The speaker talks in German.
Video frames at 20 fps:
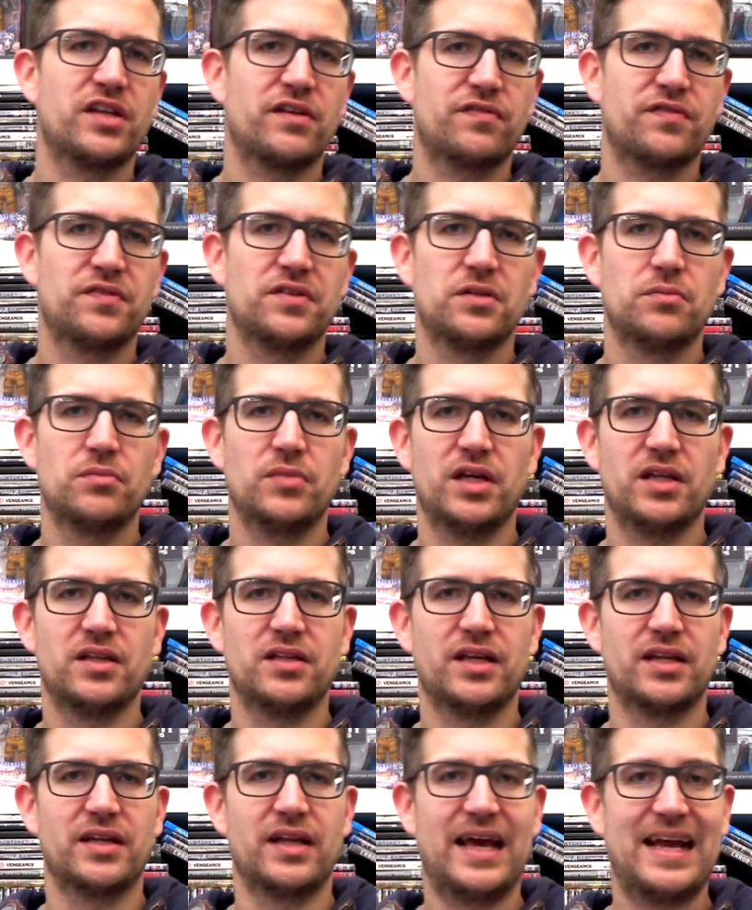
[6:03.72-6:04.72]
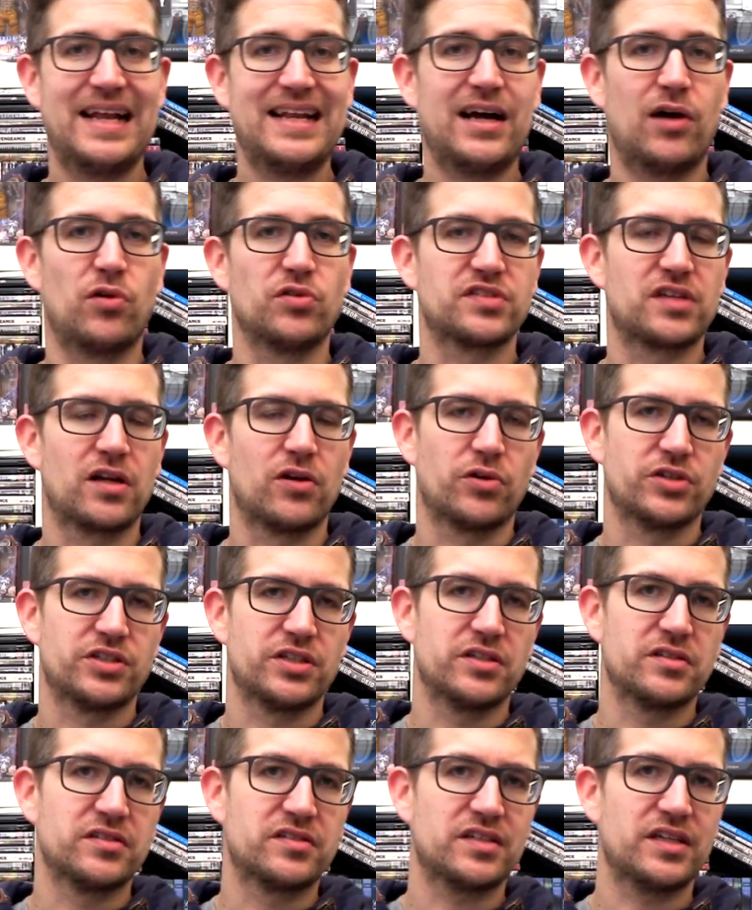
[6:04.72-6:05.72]
der Film in den hell
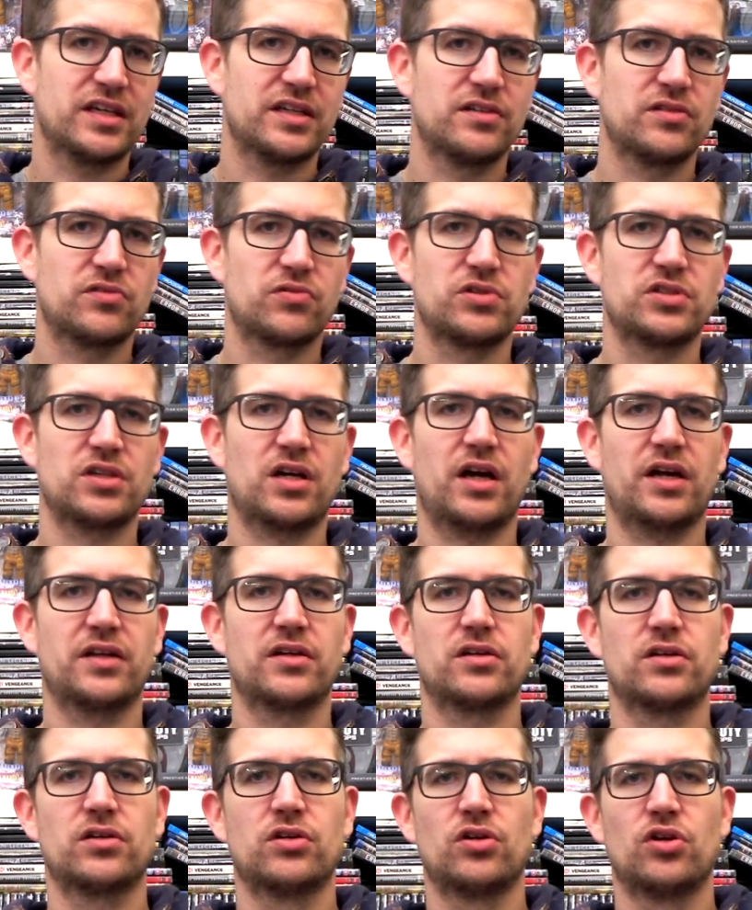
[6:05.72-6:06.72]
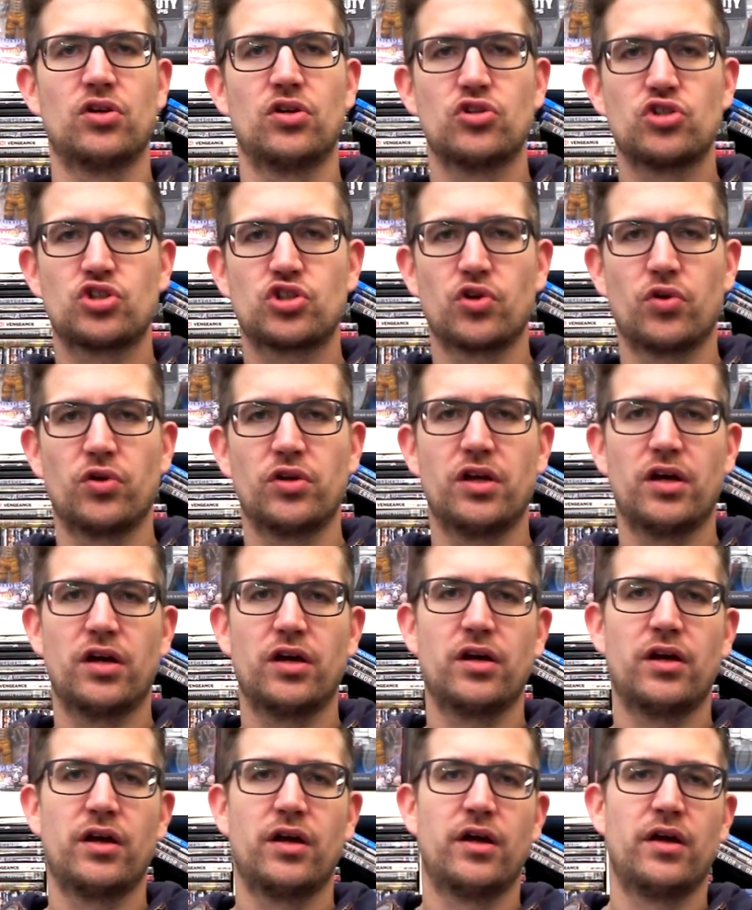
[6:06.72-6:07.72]
ausgeleuchteten Szenen durch eine schöne
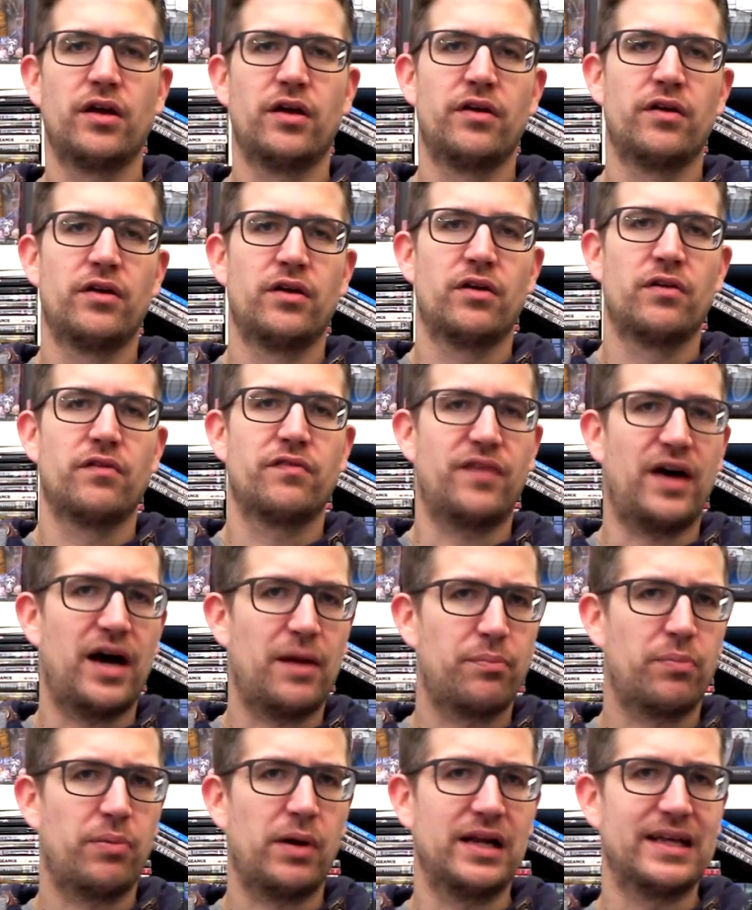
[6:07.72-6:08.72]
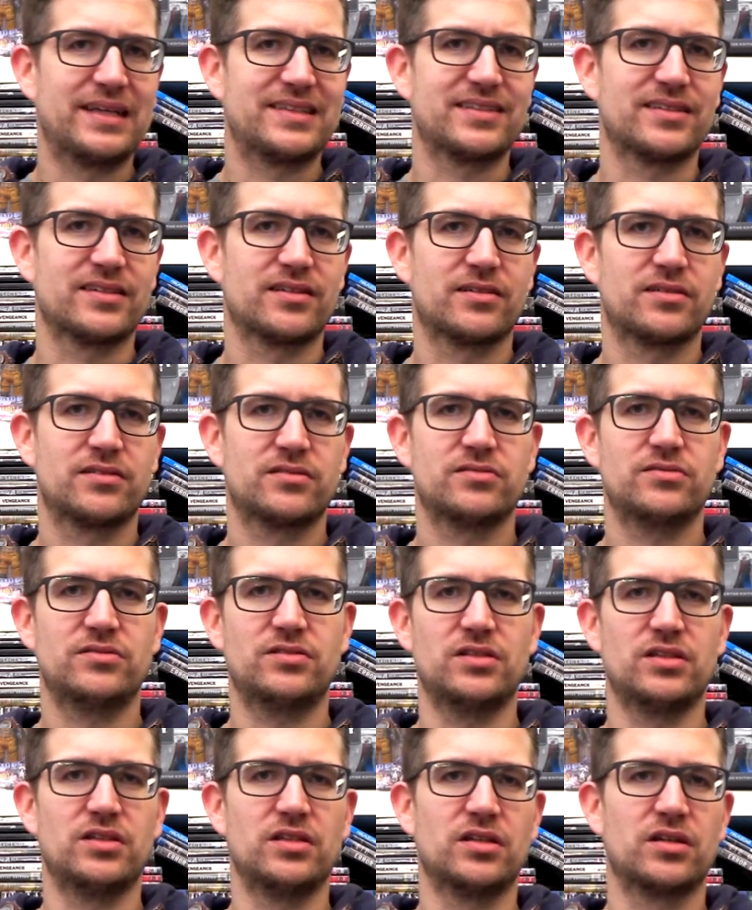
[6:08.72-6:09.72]
Farbpalette,
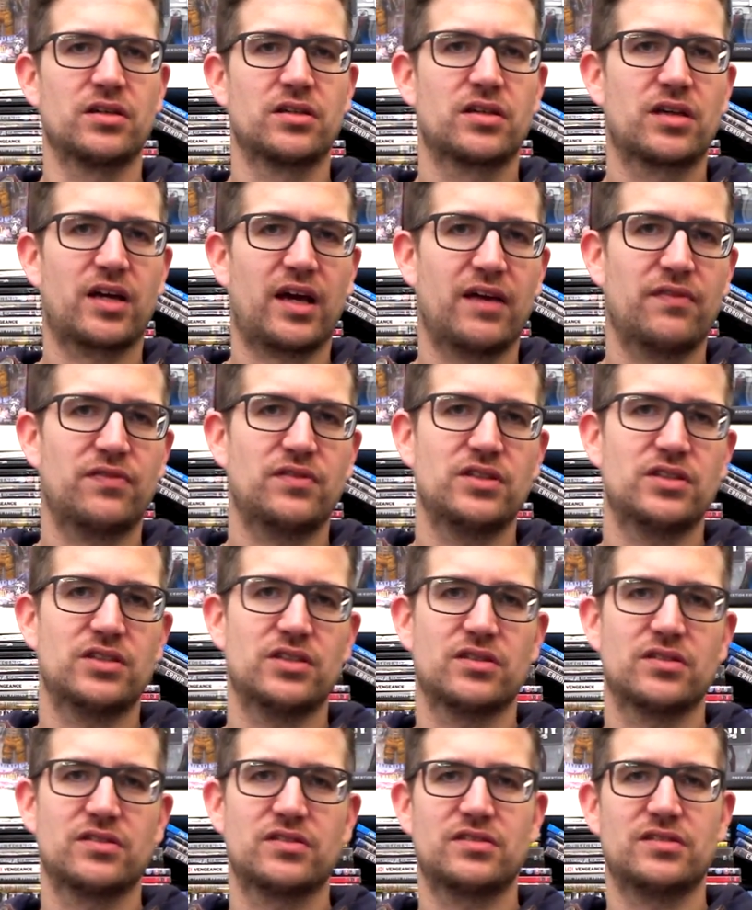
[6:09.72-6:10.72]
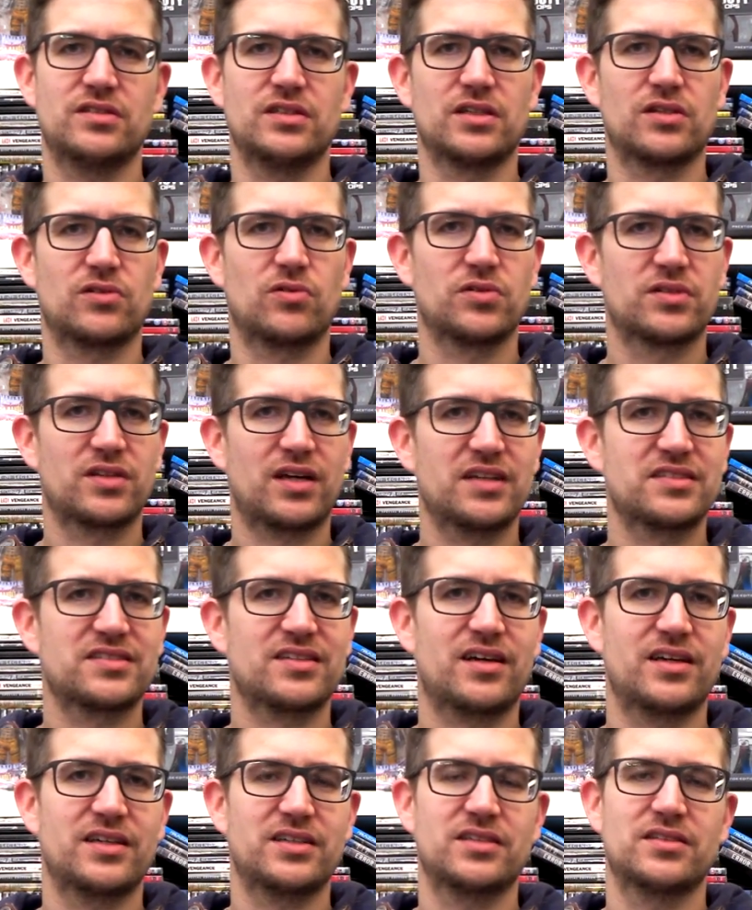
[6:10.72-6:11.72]
die kräftig ist, die
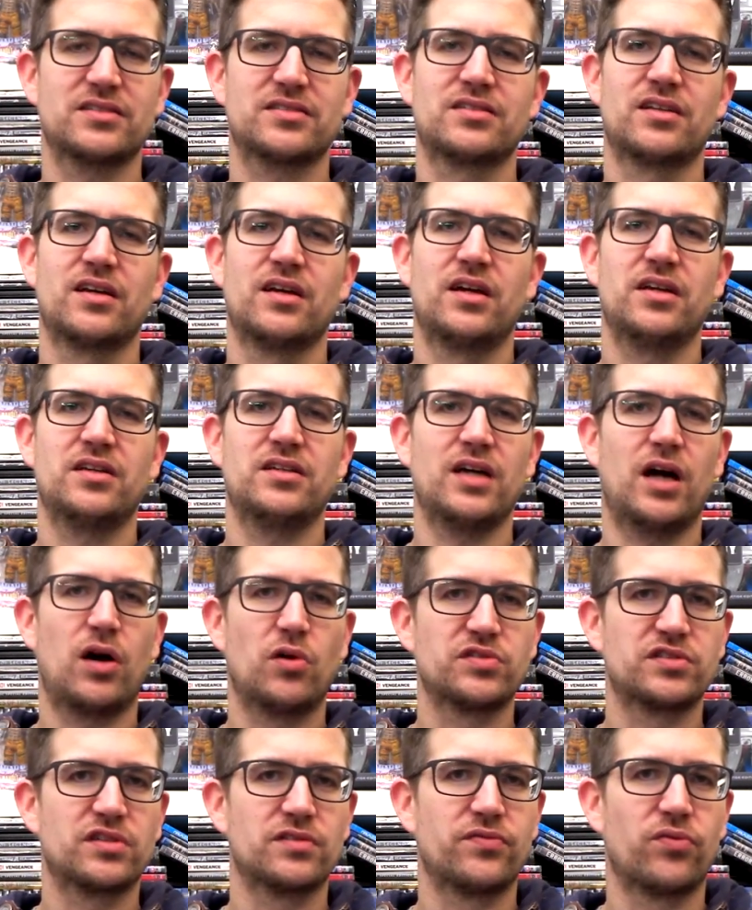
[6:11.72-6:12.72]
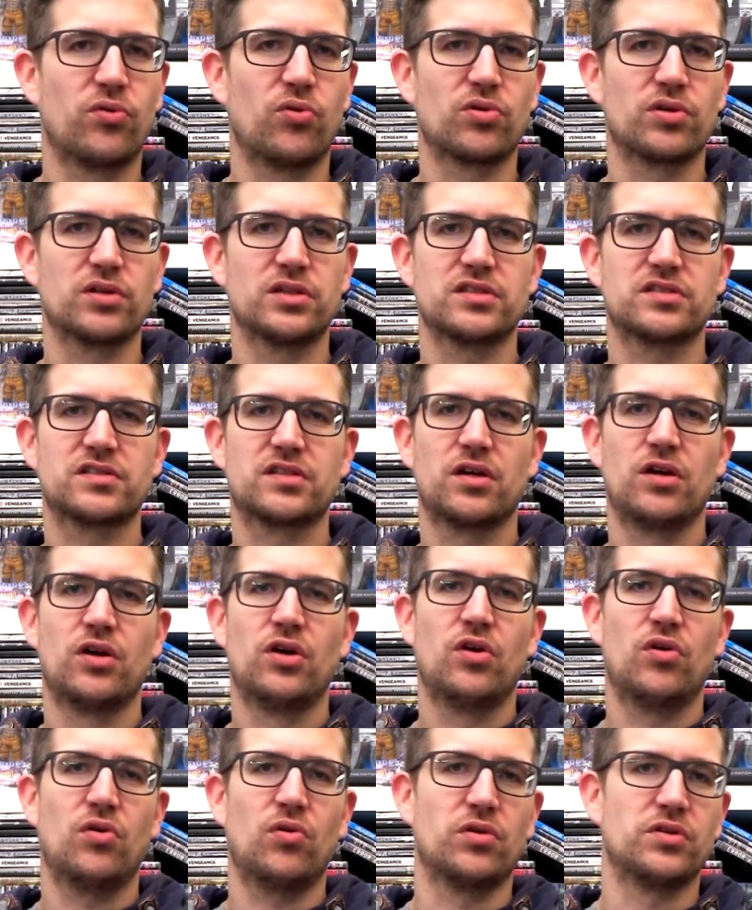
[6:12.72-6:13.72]
kontrastreich ist, die ausgewogen ist
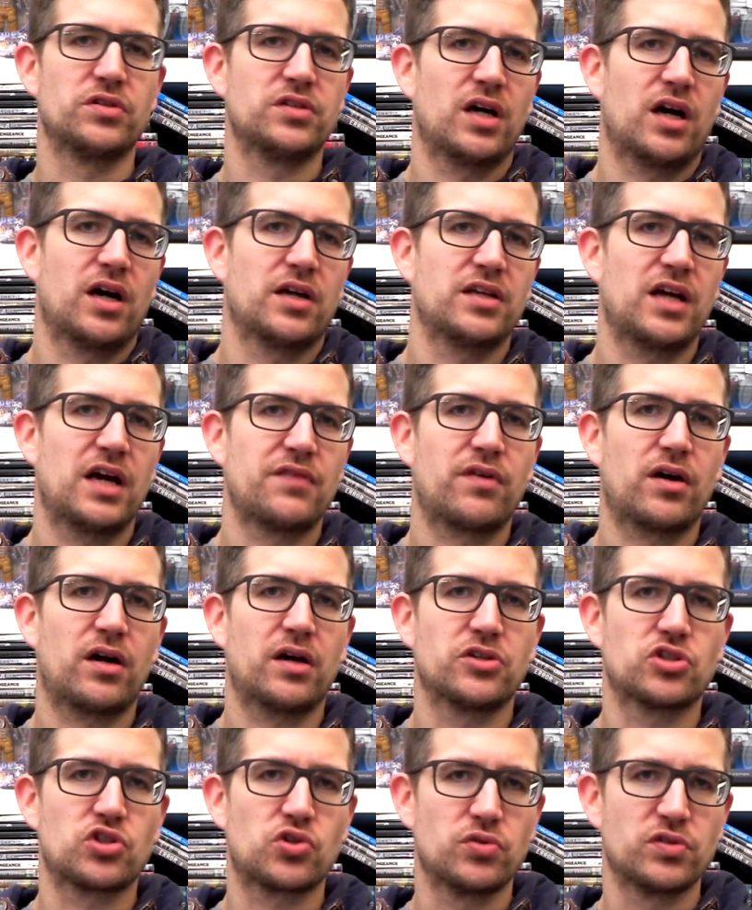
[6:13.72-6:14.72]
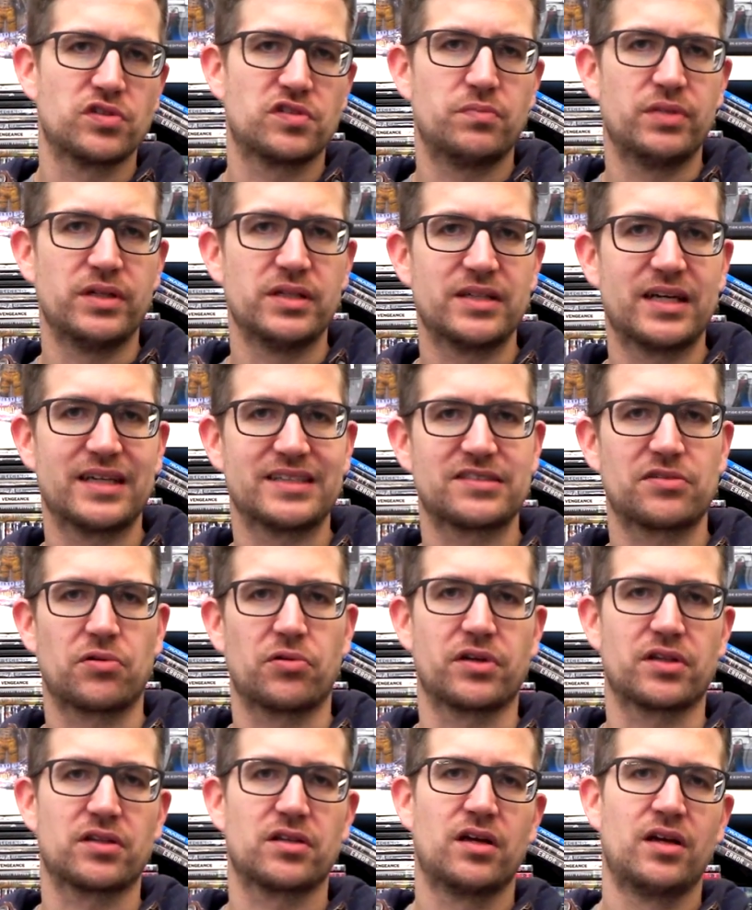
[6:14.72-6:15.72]
und ja, die einfach ein schönes Bild
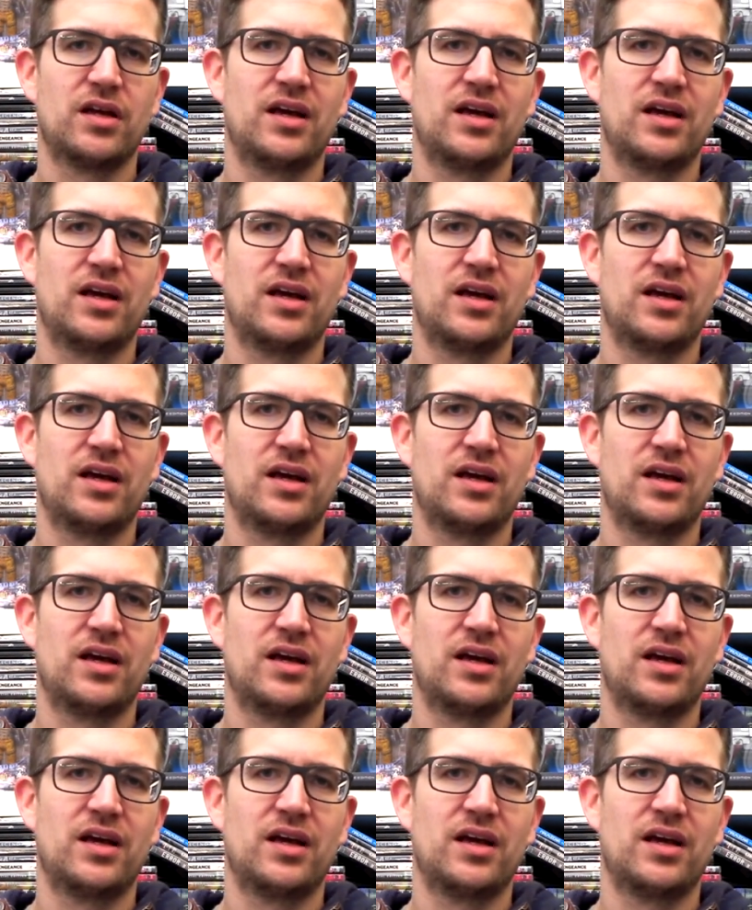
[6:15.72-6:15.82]
erzeugt.